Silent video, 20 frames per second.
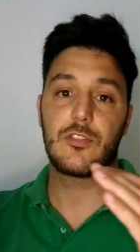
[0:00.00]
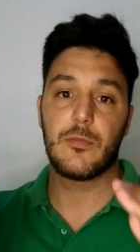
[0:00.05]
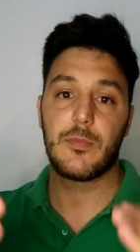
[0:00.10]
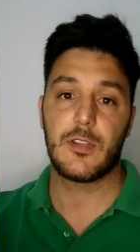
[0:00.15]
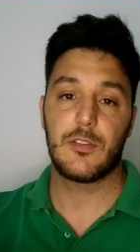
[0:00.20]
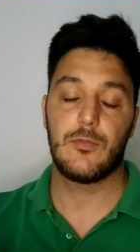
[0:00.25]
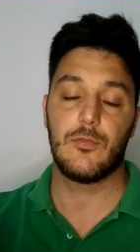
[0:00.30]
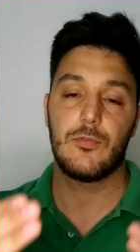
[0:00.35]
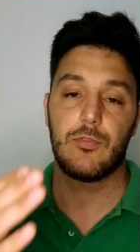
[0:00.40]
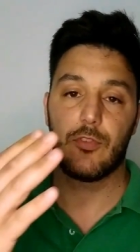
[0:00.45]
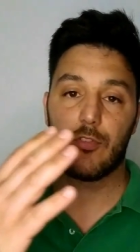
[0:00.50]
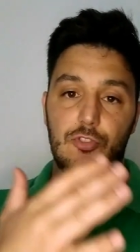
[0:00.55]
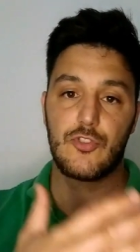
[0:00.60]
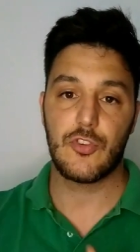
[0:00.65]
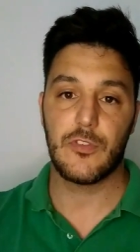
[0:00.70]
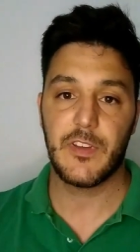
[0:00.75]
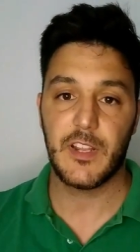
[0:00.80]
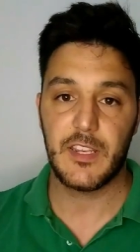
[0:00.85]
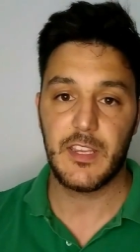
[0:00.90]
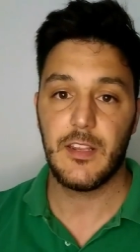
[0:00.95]
soprattutto
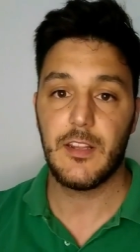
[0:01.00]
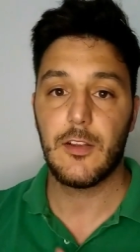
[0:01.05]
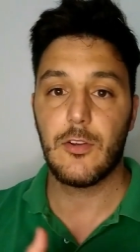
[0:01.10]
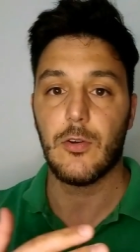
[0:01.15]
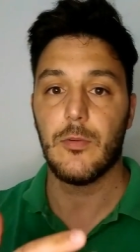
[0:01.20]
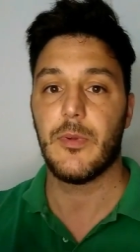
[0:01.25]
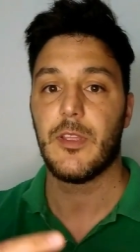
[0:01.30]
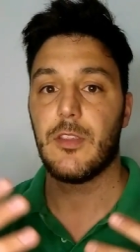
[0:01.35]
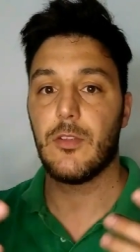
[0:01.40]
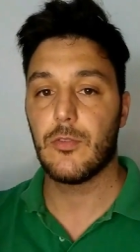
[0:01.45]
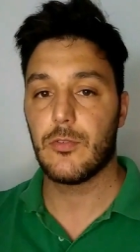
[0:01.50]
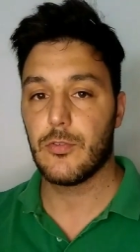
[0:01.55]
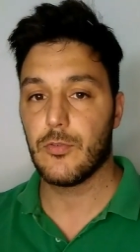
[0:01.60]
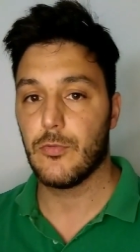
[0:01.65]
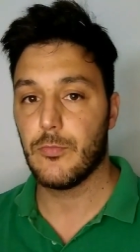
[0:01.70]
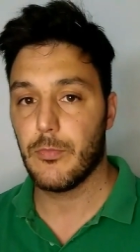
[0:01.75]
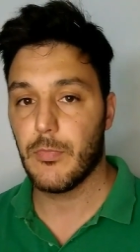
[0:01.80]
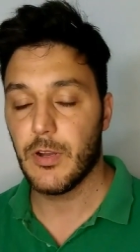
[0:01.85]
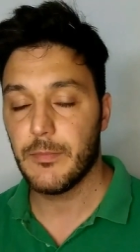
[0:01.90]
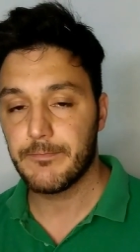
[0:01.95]
giovanili come
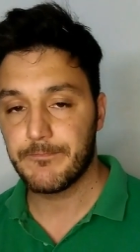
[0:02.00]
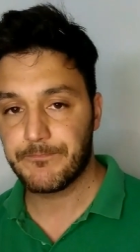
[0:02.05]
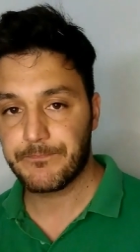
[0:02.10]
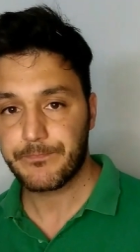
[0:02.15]
YouTube.